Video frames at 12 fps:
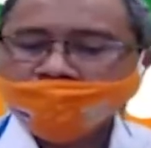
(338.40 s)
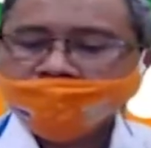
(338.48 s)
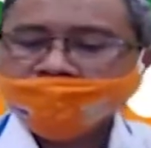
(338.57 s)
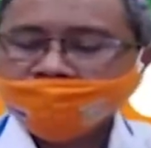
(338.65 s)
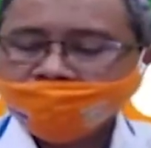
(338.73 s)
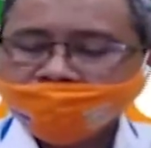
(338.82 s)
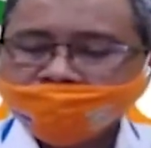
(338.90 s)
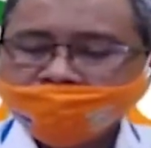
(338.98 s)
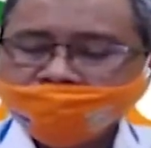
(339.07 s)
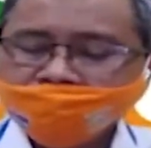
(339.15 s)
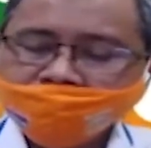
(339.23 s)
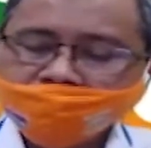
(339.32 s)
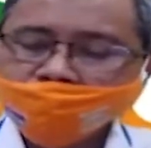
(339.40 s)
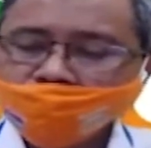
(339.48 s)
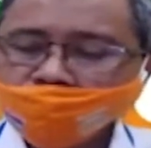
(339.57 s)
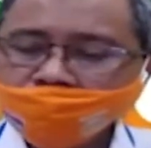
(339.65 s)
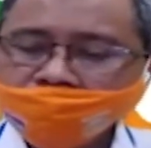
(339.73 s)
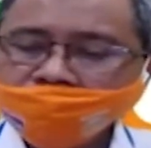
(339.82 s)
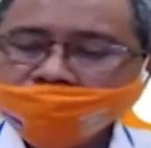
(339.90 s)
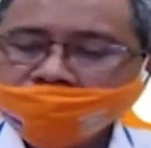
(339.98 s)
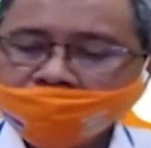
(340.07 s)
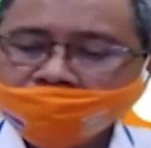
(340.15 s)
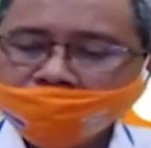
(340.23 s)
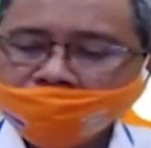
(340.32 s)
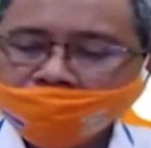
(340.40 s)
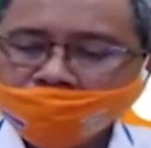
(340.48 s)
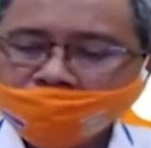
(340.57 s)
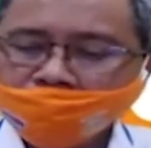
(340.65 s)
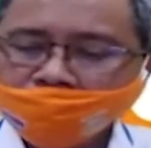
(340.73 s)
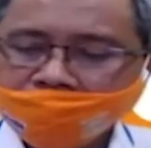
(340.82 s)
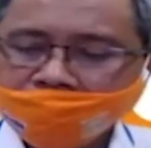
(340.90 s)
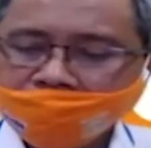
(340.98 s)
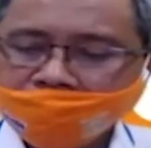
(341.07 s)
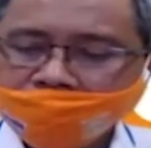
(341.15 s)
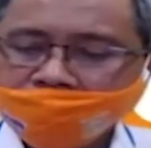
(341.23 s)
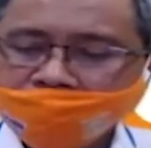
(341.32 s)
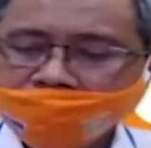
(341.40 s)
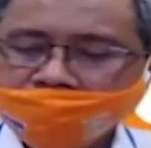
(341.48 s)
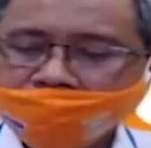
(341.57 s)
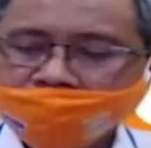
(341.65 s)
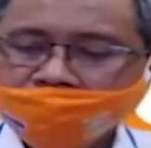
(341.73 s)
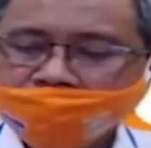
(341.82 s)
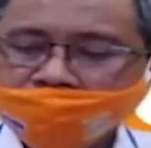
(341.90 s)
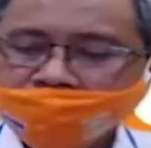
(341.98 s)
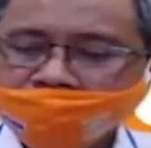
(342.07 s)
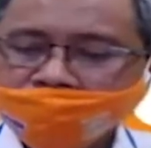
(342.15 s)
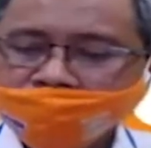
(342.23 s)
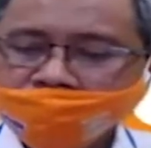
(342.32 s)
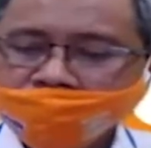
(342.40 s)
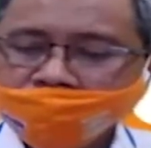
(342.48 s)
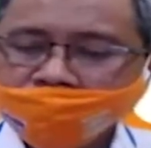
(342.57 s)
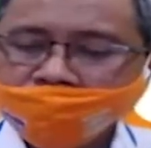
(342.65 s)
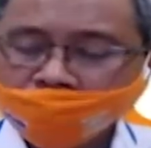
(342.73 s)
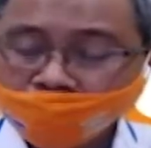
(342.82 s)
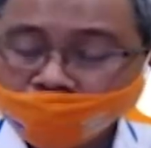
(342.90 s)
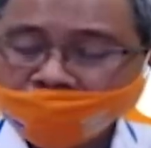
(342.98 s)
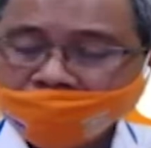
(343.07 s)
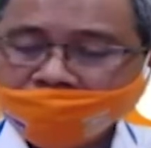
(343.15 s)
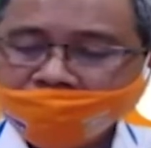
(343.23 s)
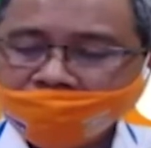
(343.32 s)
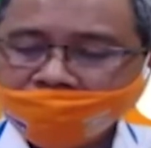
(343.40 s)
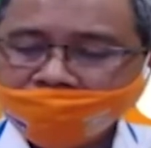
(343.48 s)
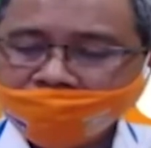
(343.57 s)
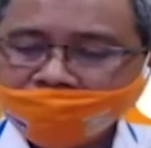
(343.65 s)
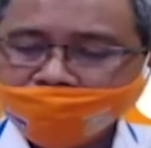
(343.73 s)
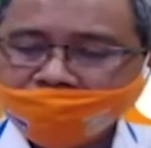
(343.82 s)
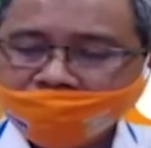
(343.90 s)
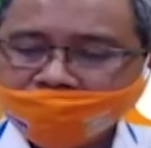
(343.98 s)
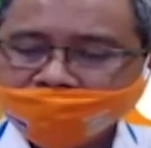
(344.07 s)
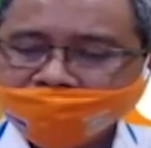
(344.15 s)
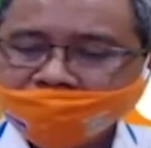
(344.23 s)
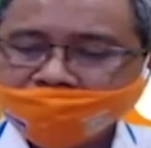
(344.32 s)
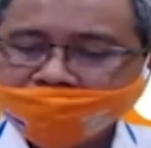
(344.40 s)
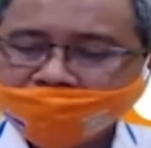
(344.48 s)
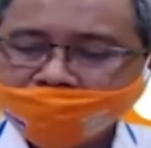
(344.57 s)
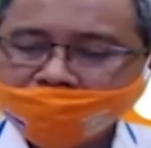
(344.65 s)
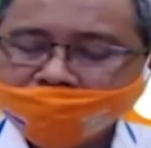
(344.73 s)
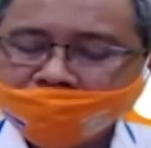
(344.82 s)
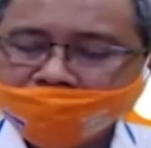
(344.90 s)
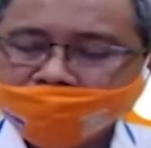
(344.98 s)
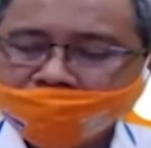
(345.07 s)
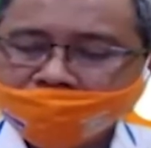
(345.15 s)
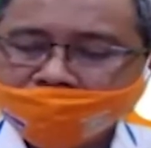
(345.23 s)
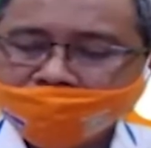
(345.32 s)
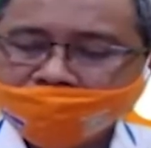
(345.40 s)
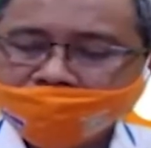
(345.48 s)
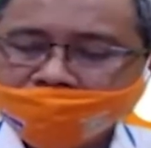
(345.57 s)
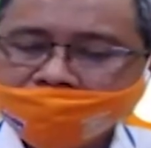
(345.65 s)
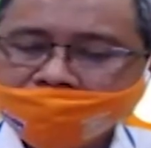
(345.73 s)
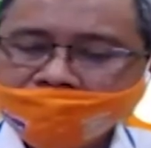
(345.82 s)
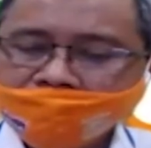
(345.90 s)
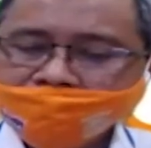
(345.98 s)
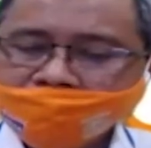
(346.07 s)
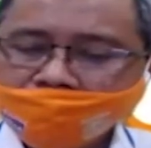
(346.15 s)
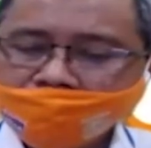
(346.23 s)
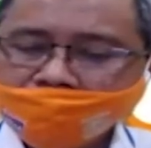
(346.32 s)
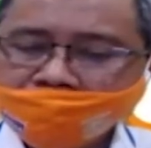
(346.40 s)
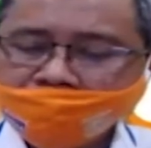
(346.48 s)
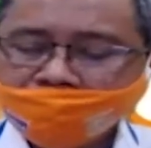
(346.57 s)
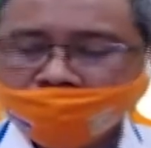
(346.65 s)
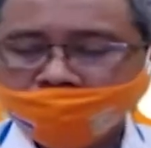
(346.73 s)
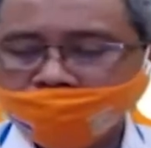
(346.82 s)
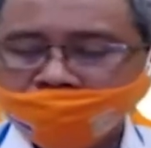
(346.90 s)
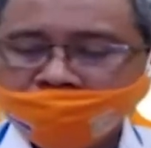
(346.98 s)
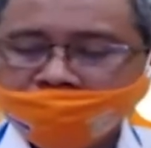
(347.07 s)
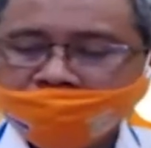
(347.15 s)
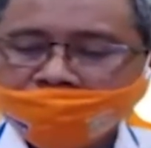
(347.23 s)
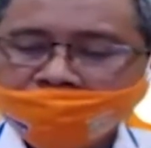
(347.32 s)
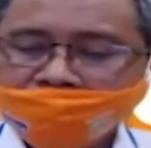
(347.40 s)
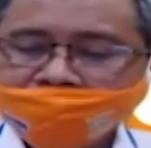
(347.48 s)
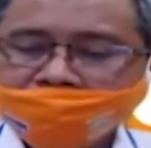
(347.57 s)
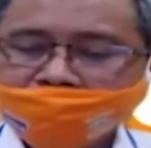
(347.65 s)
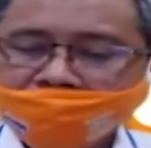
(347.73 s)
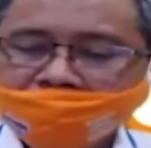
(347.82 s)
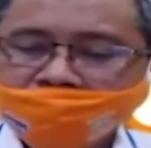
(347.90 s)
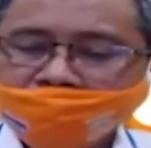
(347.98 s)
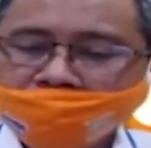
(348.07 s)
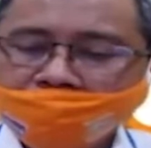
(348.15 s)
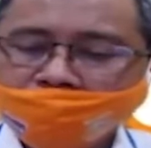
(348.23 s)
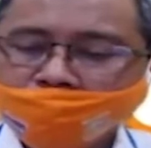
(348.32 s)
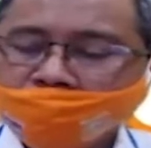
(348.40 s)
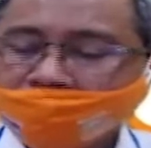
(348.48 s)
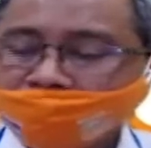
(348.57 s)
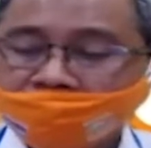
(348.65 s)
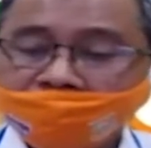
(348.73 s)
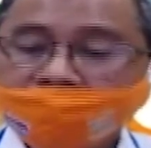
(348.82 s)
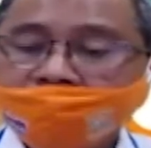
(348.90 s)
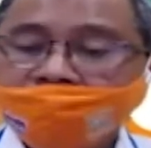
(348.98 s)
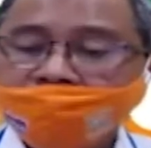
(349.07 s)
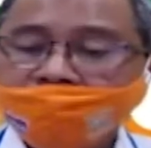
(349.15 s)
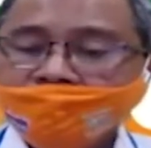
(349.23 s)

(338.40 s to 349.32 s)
Uh, sesungguhnya kalau yang uh, normal hari-hari biasa kita memang mengamati sampah yang dominan adalah sampah-sampah rumah tangga.